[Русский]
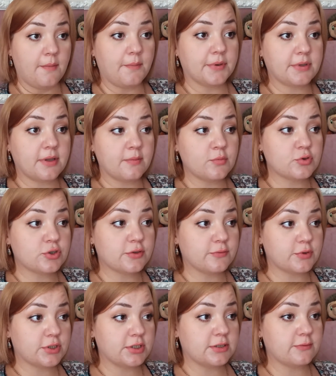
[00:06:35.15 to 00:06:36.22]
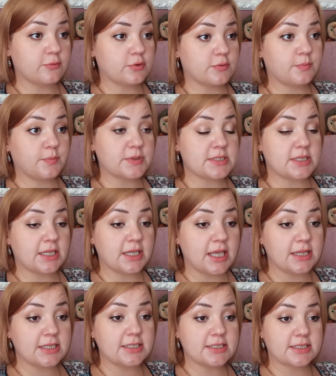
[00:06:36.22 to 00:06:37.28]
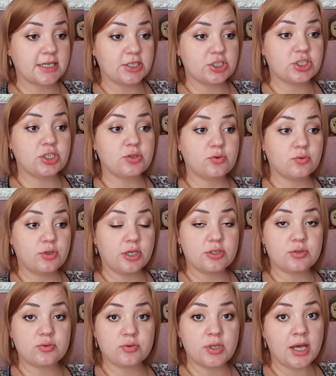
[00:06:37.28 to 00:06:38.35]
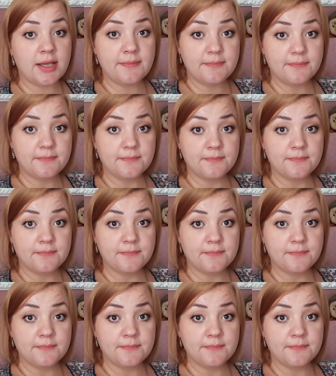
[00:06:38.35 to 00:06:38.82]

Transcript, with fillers: Потому что вот это вот постоянные скачки туда-сюда –